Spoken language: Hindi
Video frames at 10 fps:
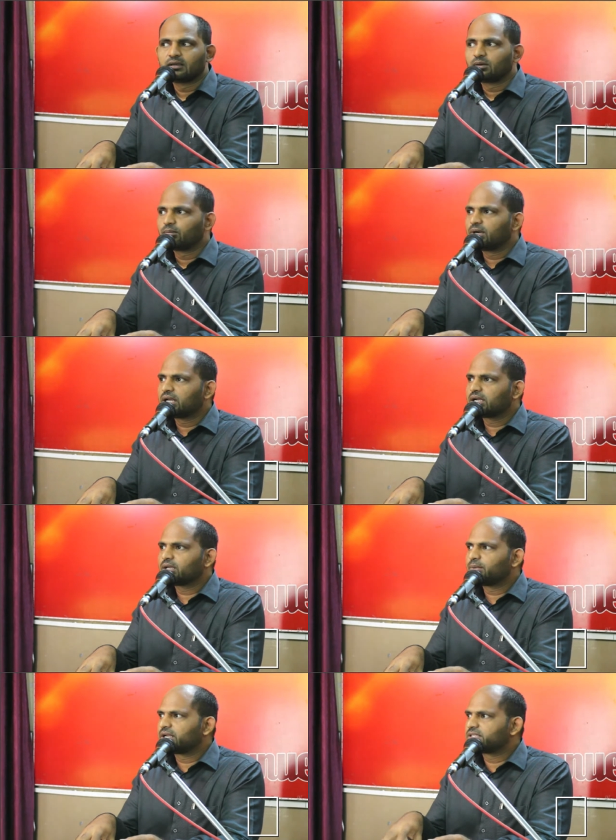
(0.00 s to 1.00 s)
बारह के
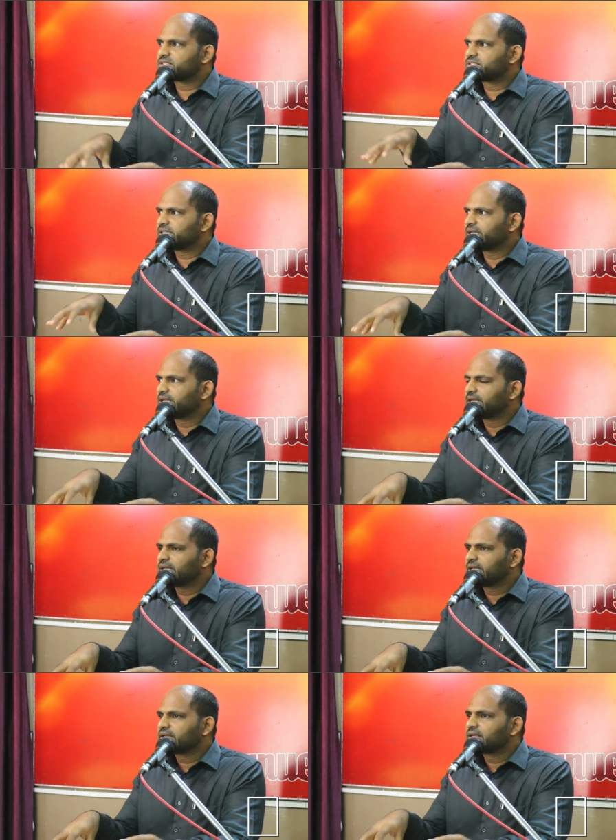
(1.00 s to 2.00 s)
बारह चेले
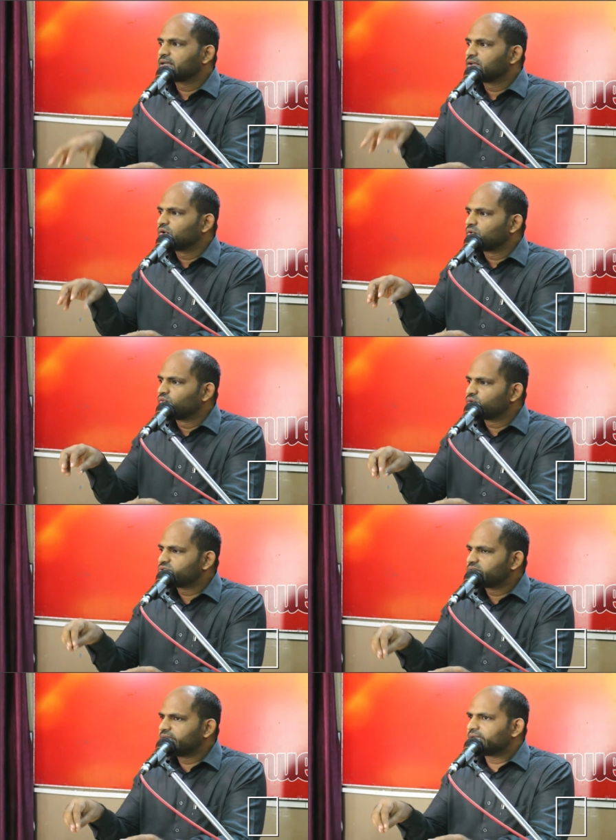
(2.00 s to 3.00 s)
वो
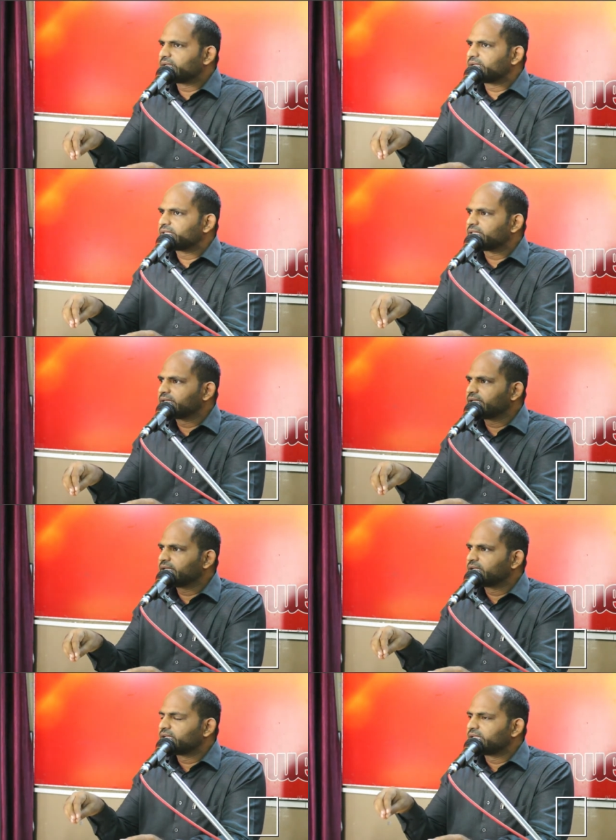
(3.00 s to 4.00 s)
सीख रहे थे
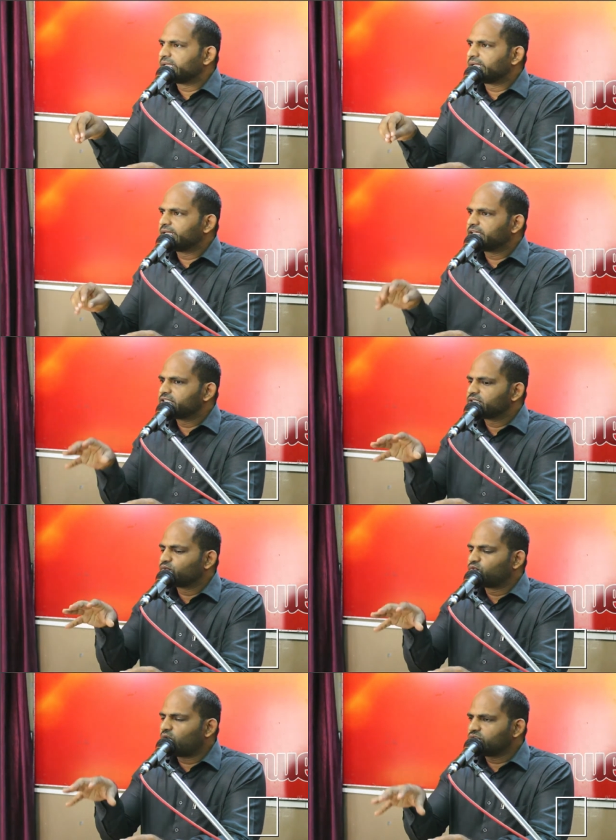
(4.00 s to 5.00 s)
यानी कि
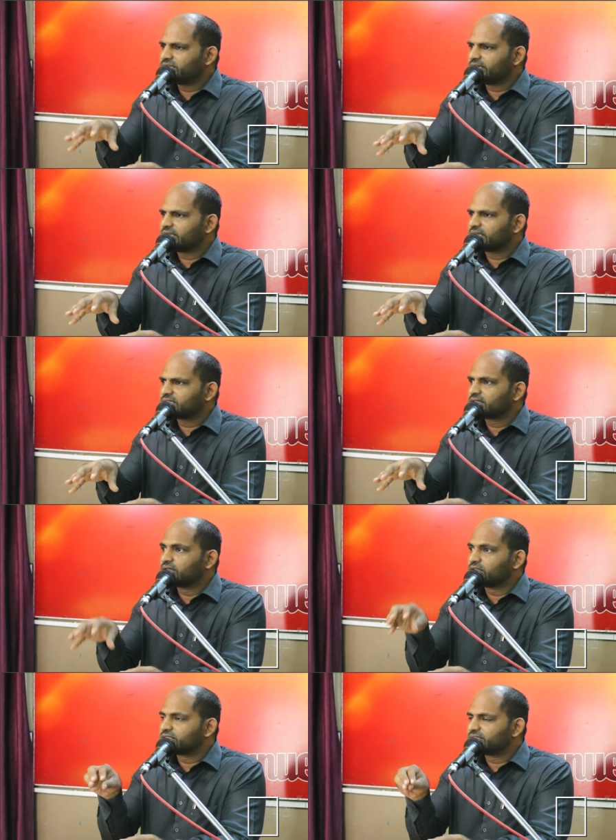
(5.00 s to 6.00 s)
जब वो सीखना
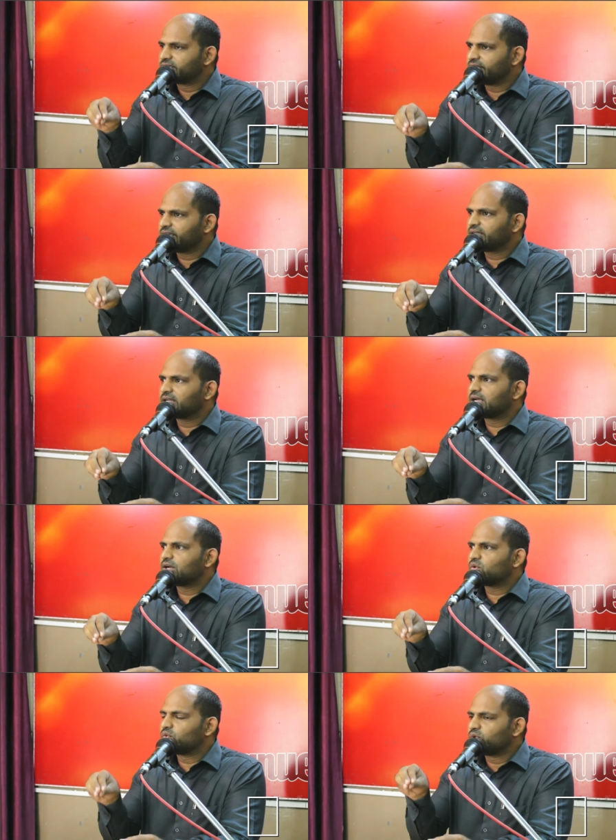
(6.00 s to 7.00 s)
सीखना
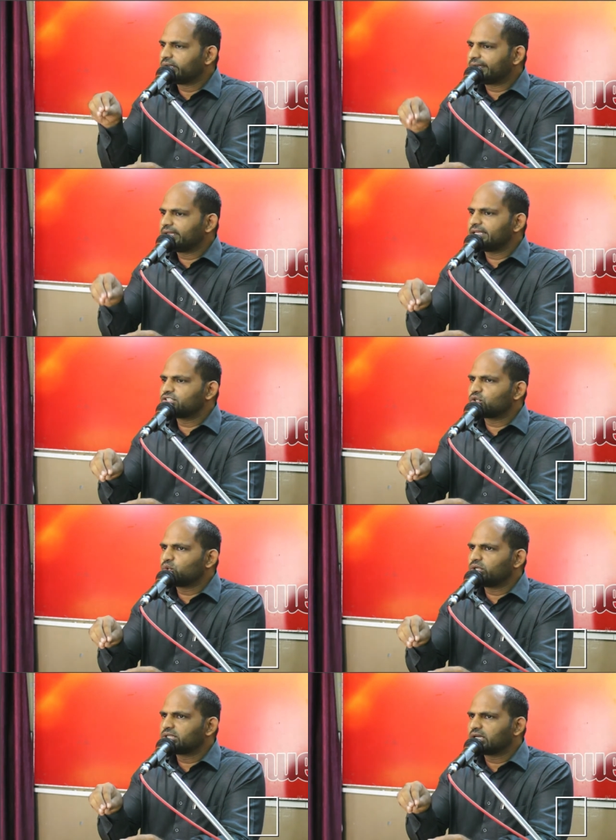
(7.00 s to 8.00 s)
उनके लिए
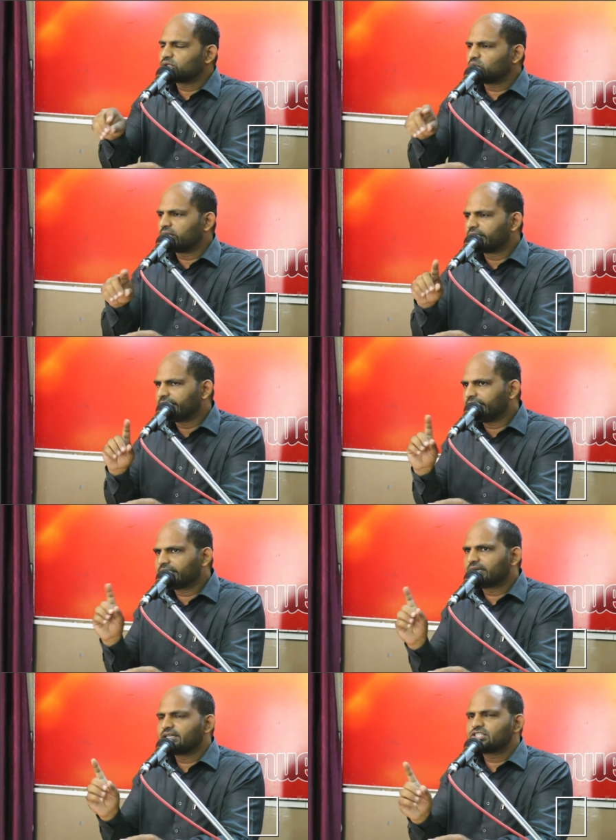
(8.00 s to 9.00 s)
ज़रूरी था तो हर एक
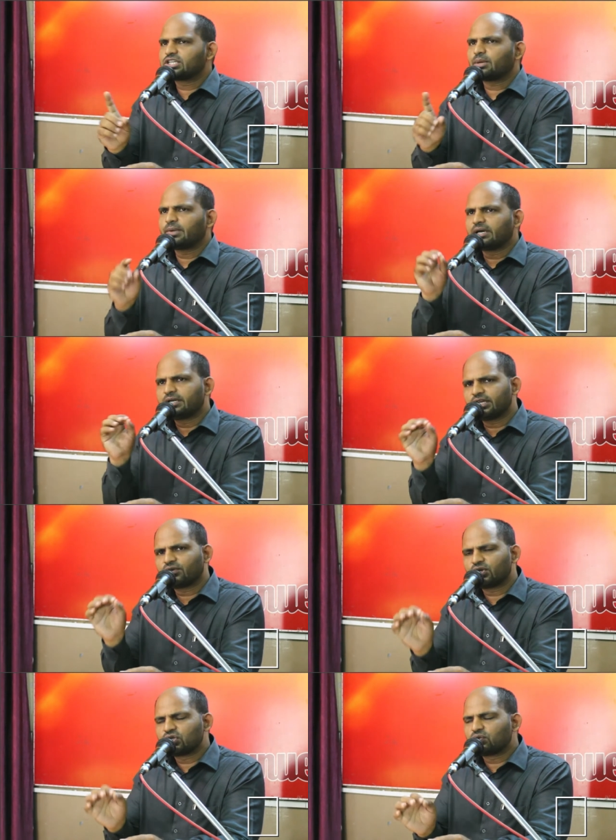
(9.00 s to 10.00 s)
कलिशिया में हर एक
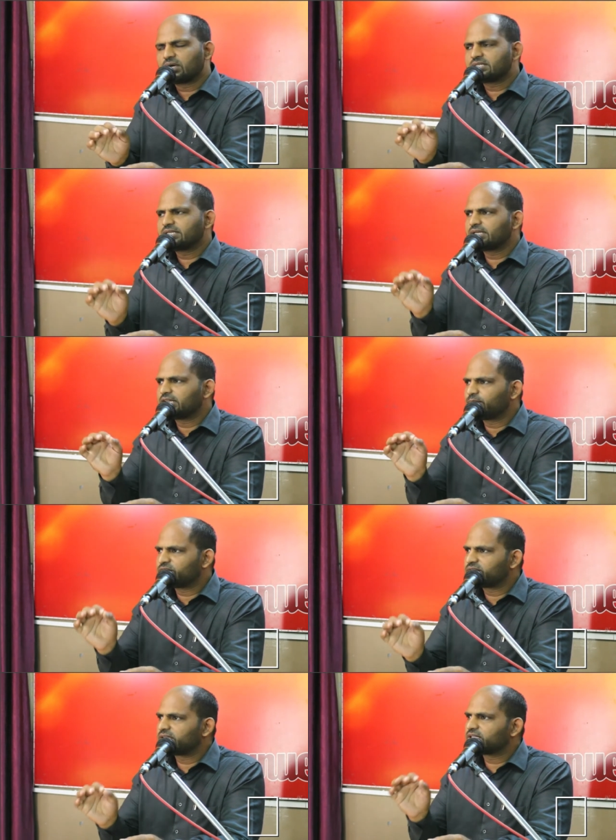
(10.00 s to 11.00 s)
विश्वासी के लिए भी
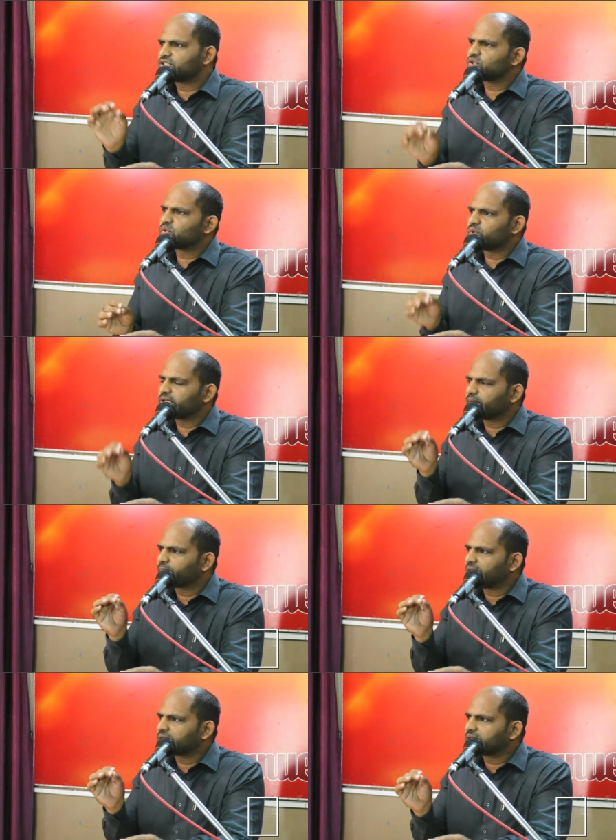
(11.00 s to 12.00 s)
सीखना जरूरी कि
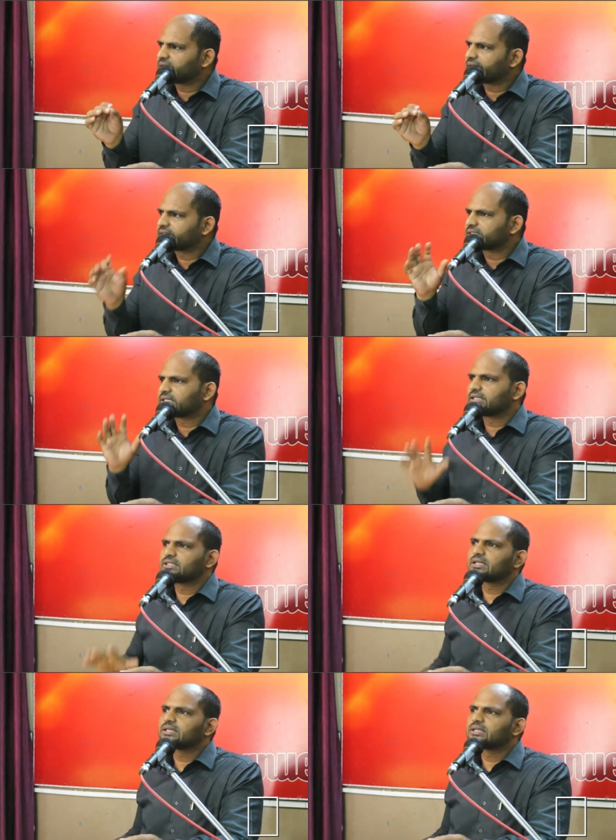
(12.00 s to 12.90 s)
प्रार्थना कैसे करी जाए